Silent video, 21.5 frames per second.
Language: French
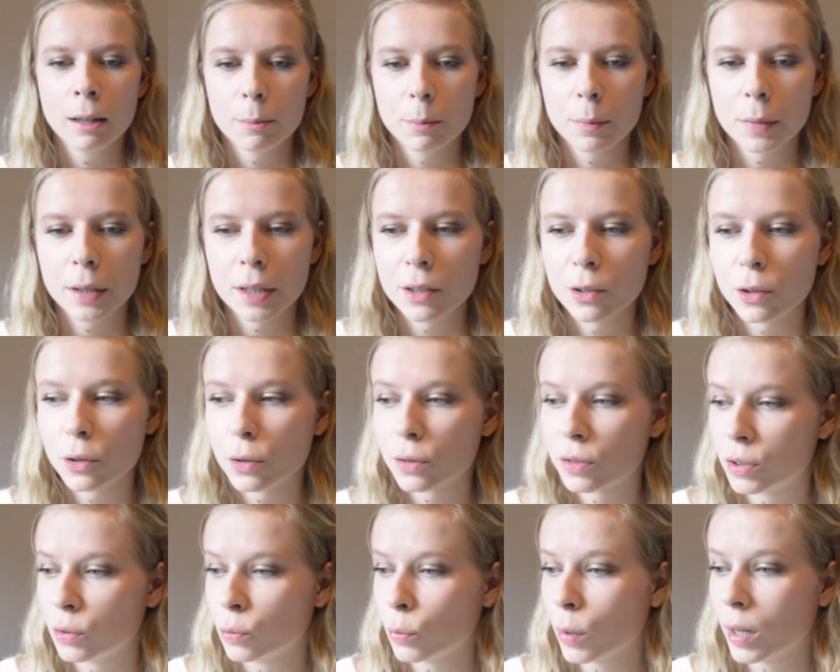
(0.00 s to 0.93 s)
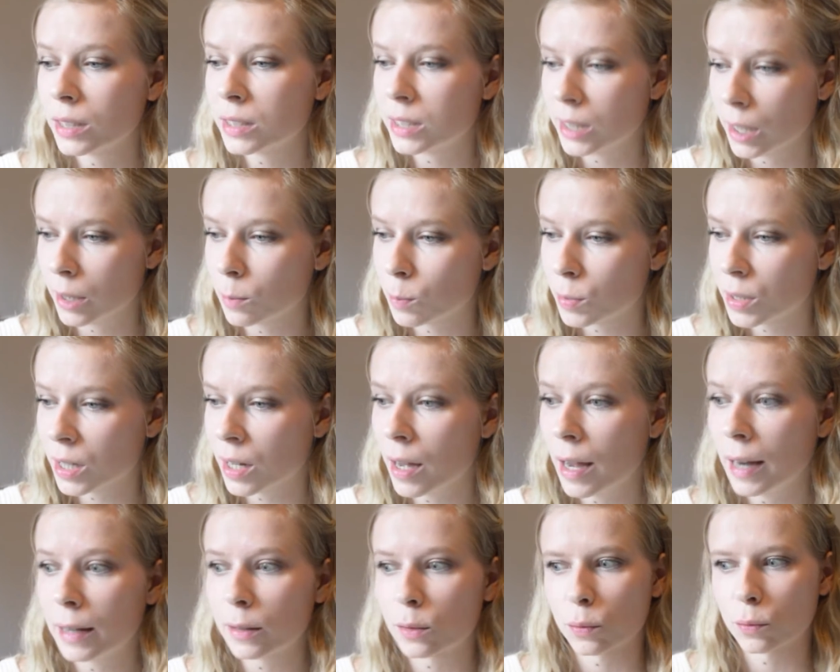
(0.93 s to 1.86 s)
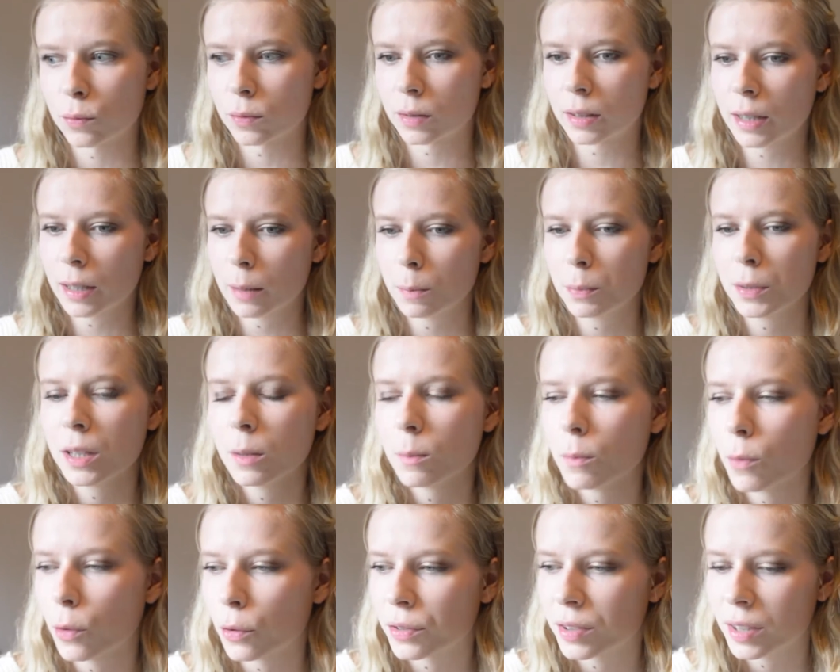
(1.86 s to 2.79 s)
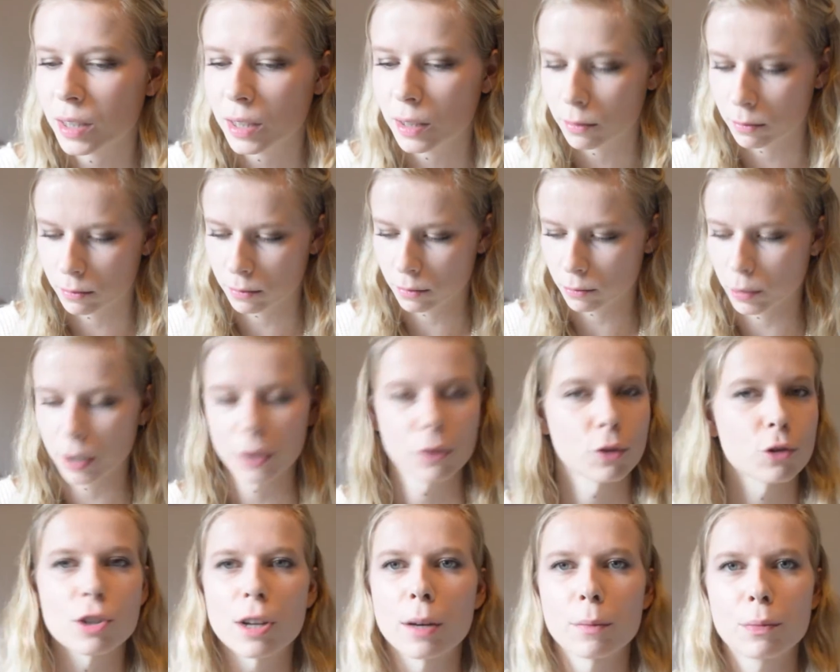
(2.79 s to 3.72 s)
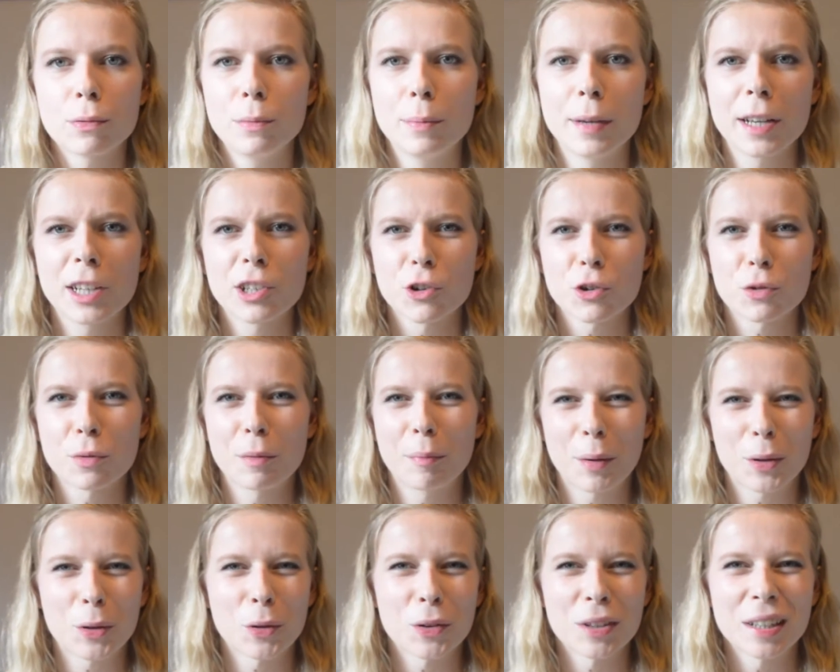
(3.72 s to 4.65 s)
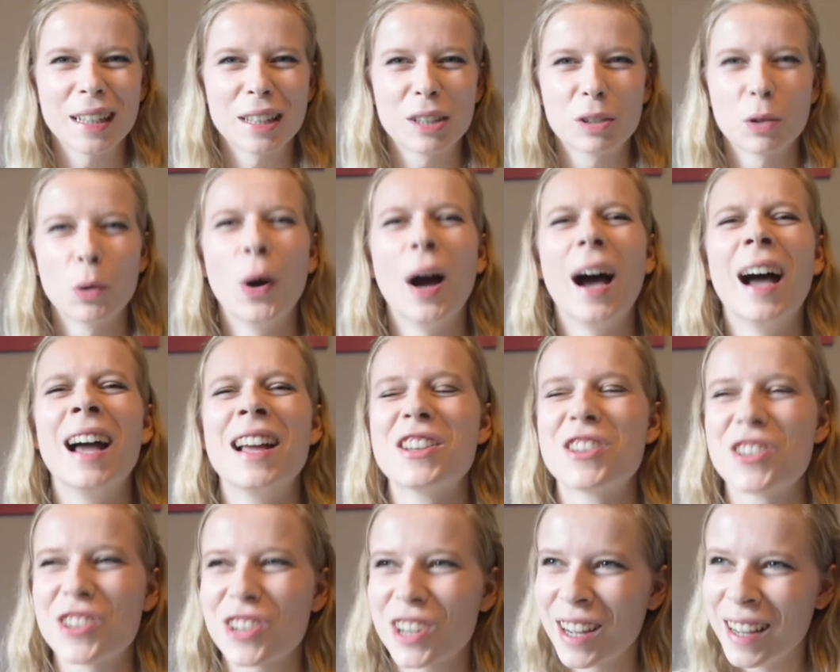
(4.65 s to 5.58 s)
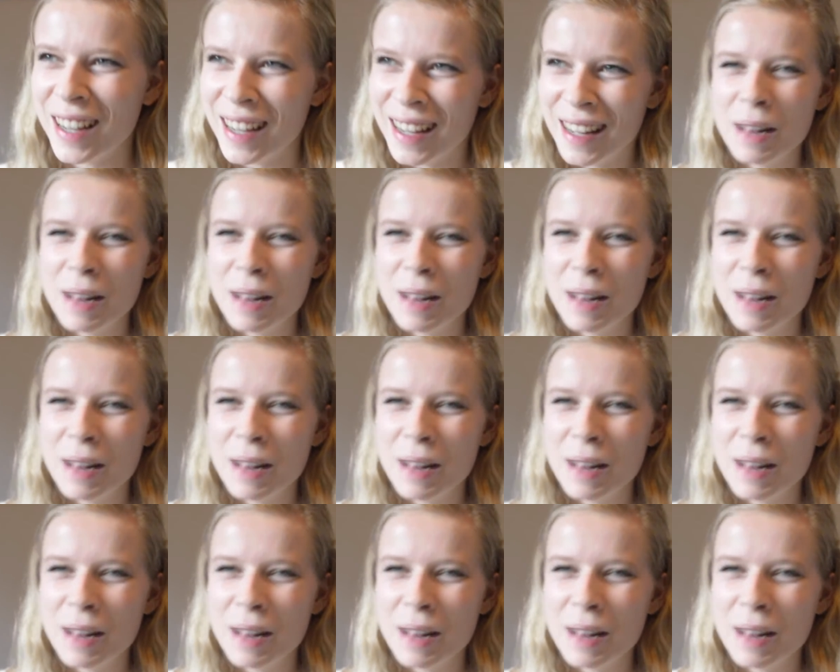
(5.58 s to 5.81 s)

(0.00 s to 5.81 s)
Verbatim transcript: Mais sinon elles tiennent bien, elles sont très pigmentées. Ouais non j'ai un pull beige, je vais pas tenter les swatchs.